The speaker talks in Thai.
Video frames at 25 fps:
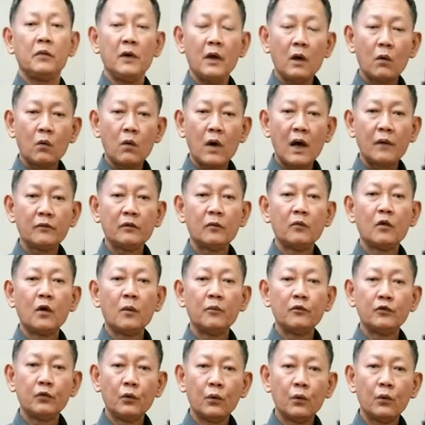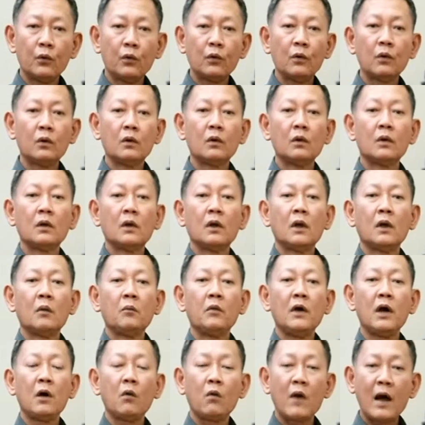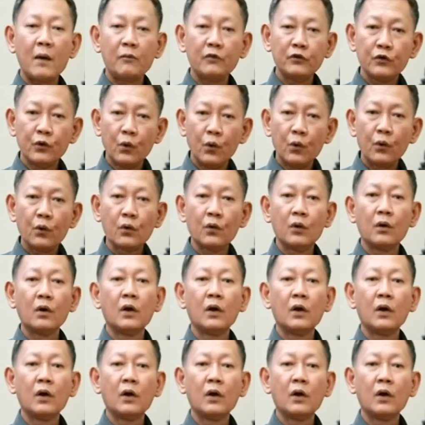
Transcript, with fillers: เพื่อความสงบสุข เพื่อความสุข